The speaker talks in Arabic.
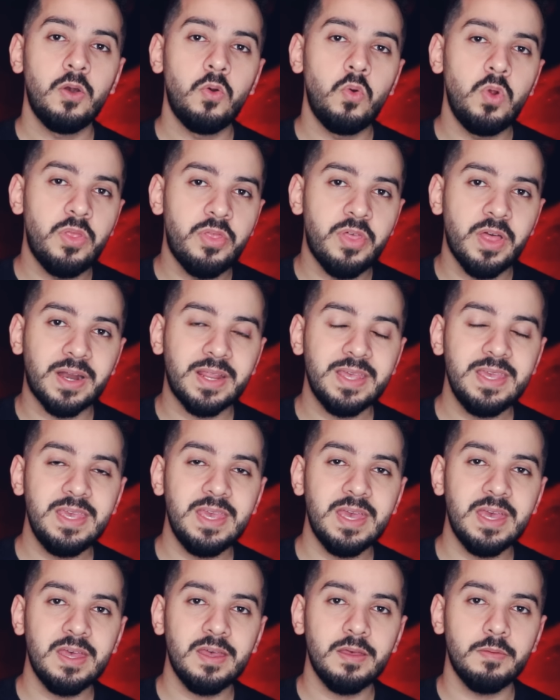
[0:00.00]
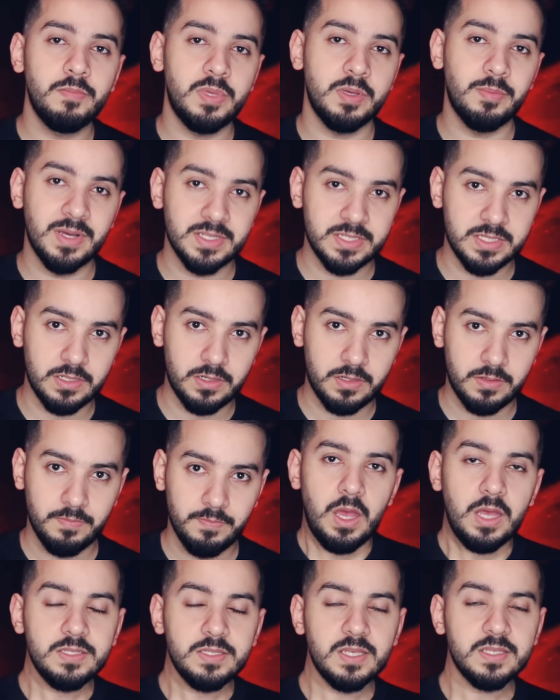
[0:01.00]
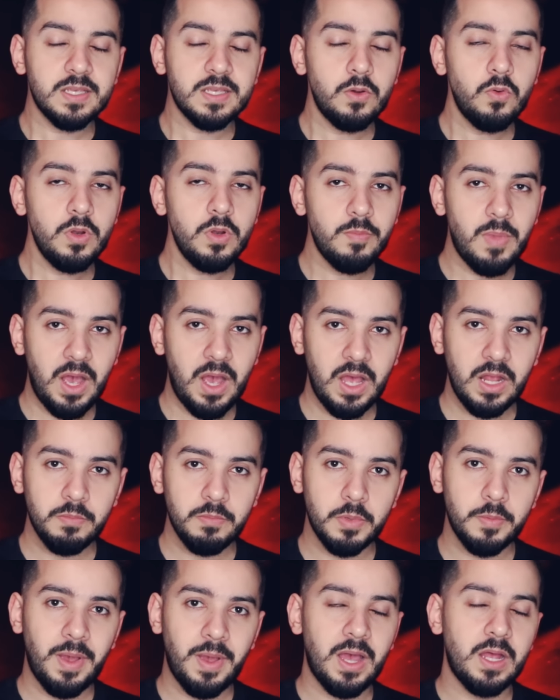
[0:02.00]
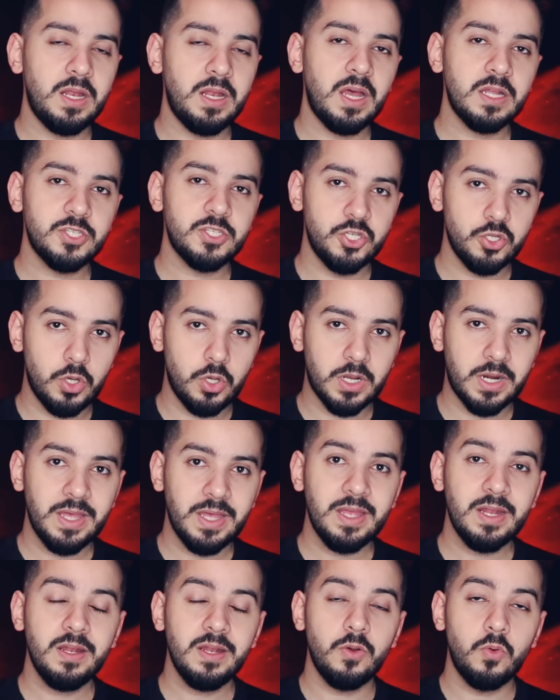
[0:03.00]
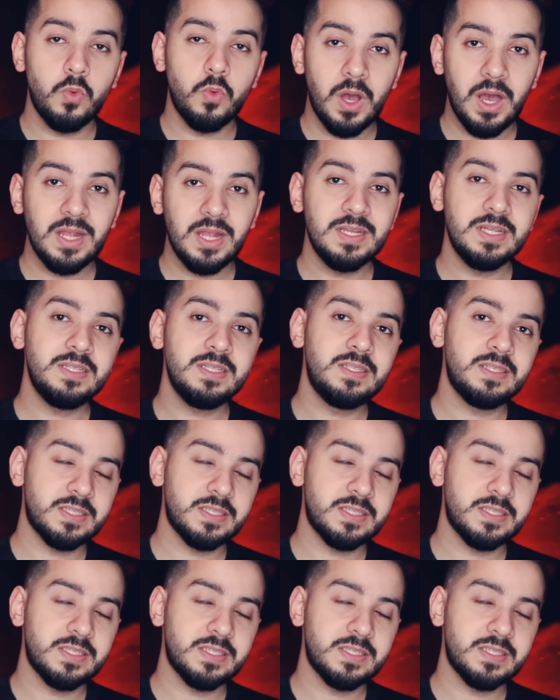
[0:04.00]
والثرية بمصر أسس أول محل بمحلات شيكوريل والد